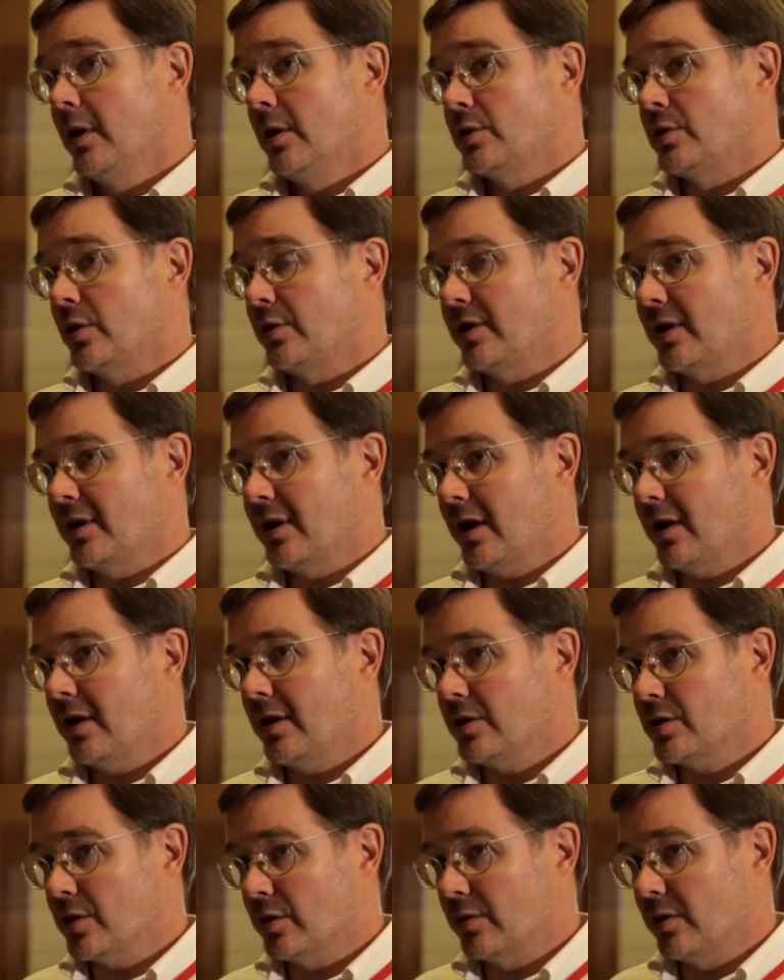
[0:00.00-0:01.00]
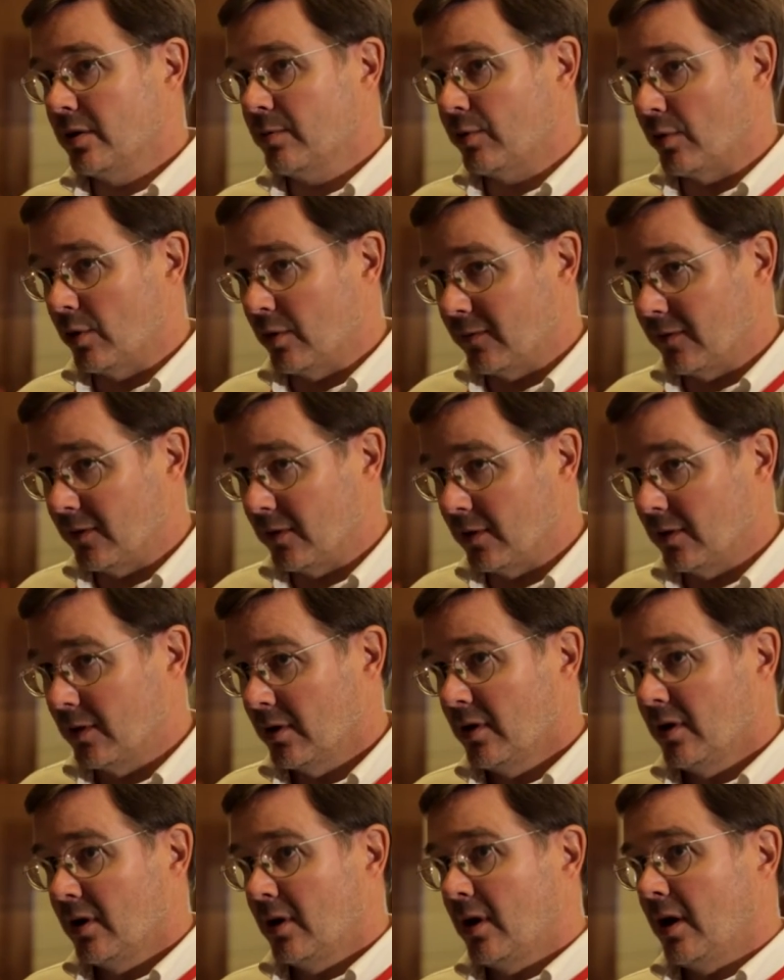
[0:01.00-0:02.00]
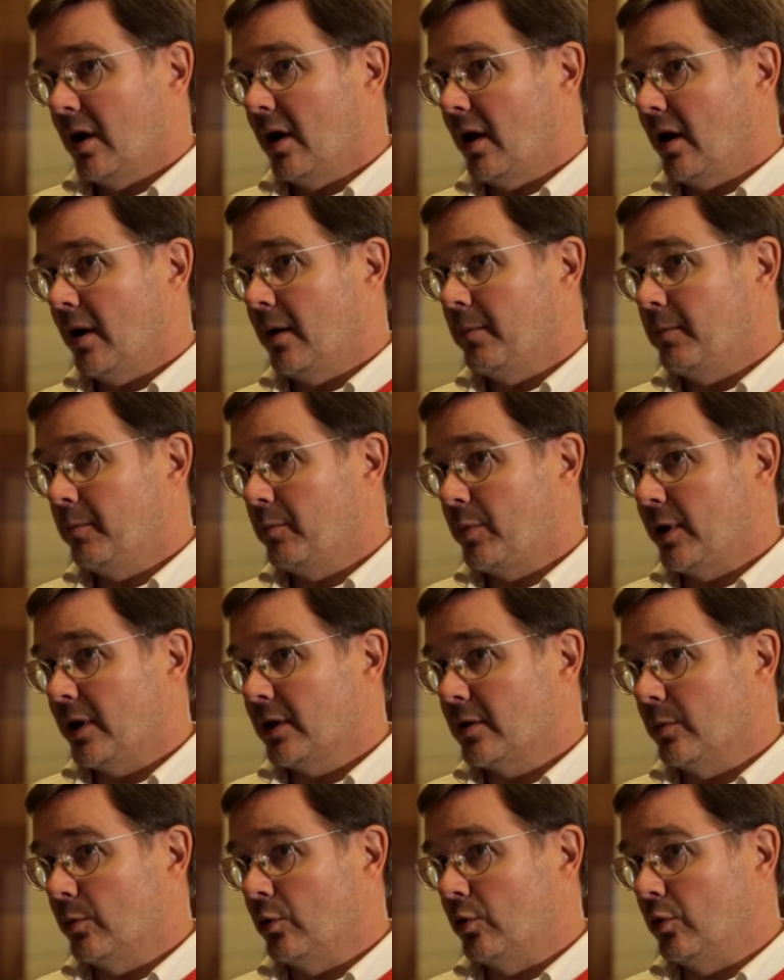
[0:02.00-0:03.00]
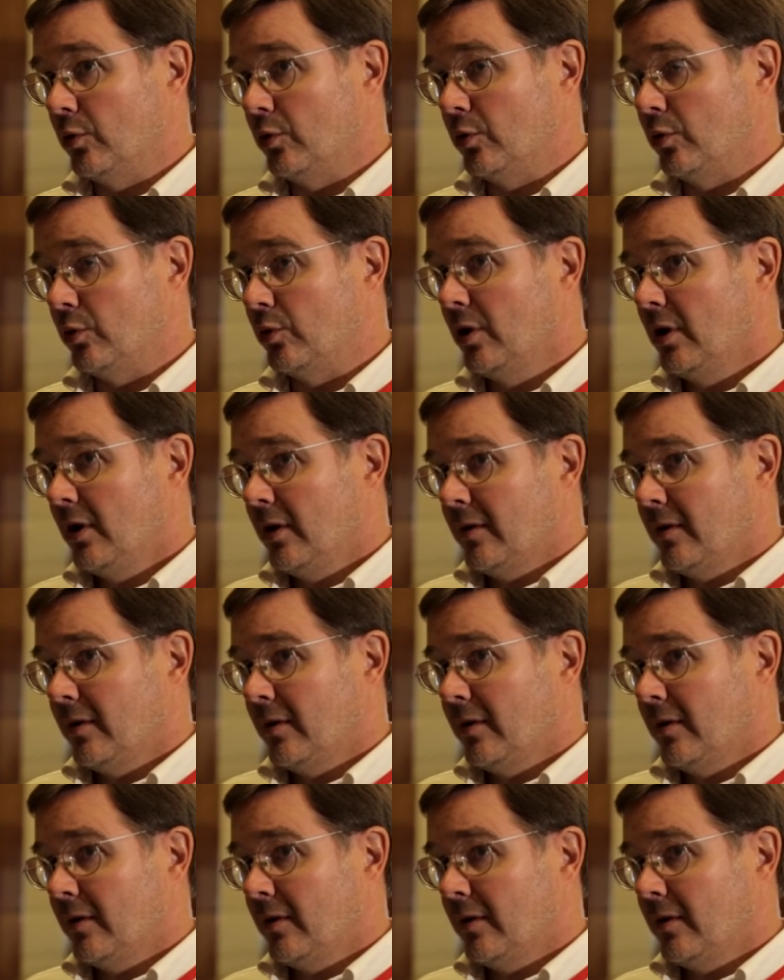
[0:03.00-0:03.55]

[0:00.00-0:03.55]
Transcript: что-то я еще не пробовал. Поэтому